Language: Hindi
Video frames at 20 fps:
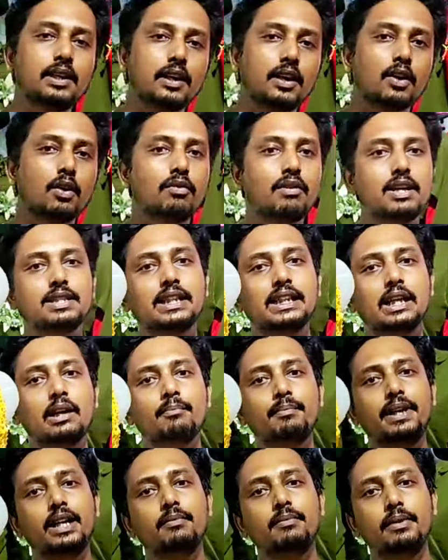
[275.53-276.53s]
में दिखा रहा हूँ वैसे ही
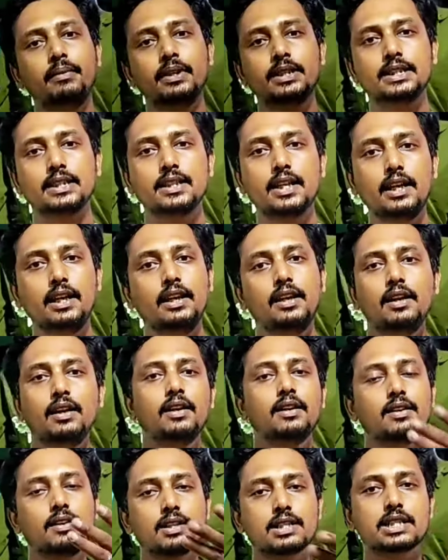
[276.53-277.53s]
आप भी डमी में सजाइए हाँ,
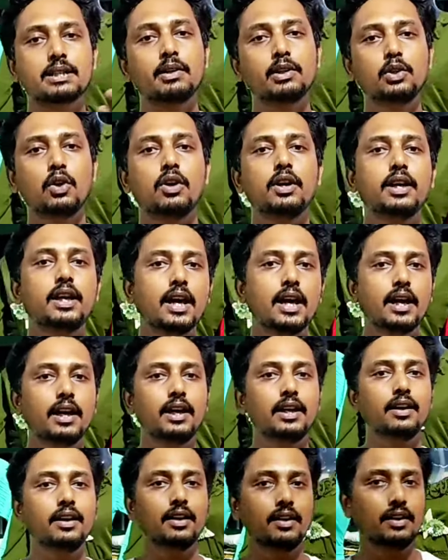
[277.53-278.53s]
हाँ। कस्टमर दौड़ के
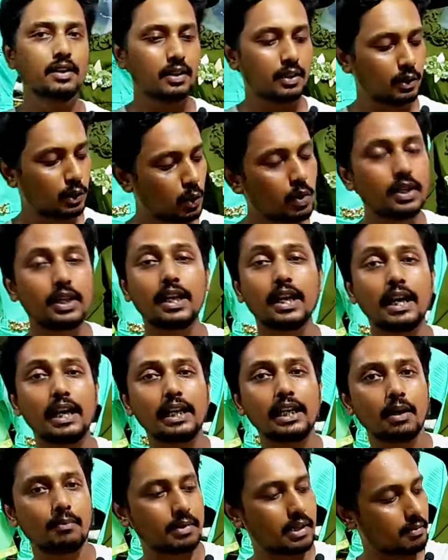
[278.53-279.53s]
आएगा ढूंढ के
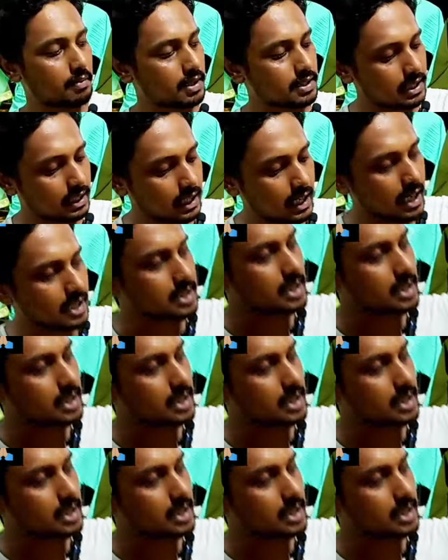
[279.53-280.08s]
आएगा आपके पास देखिए